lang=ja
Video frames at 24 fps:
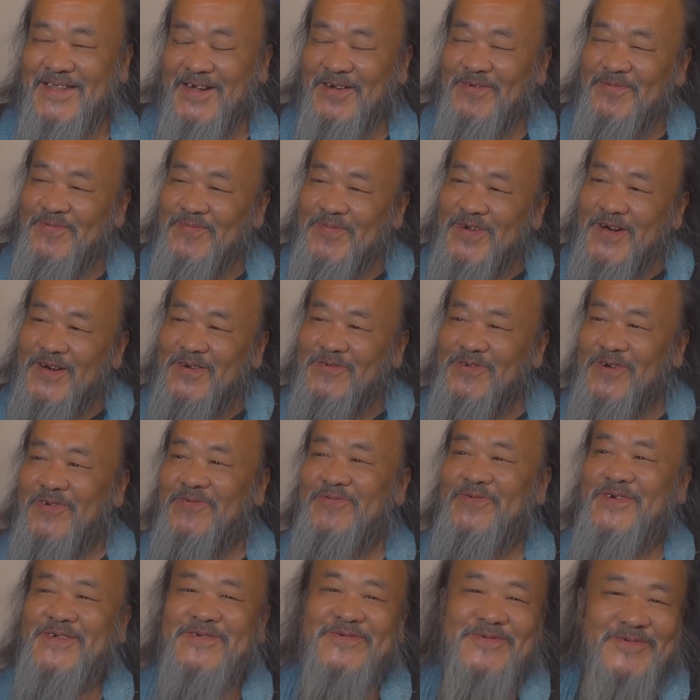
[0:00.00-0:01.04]
ナンバーワン
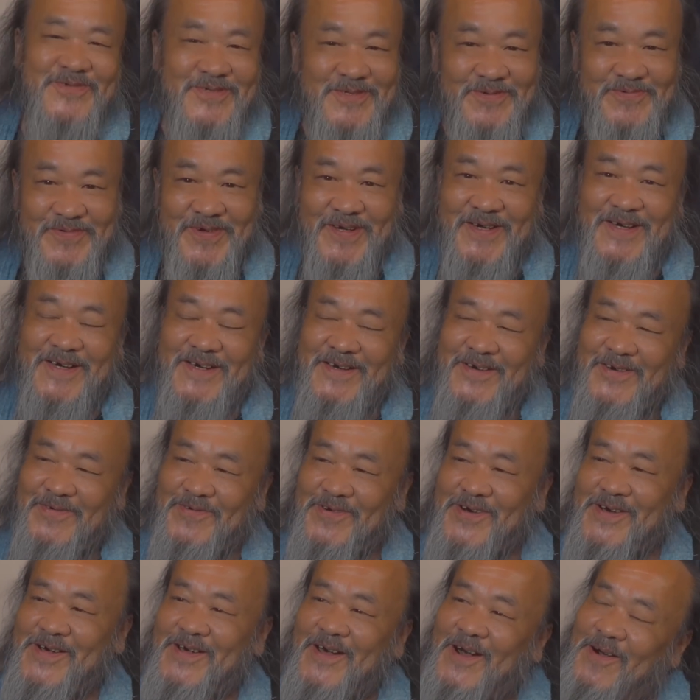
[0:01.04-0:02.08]
はルシファーは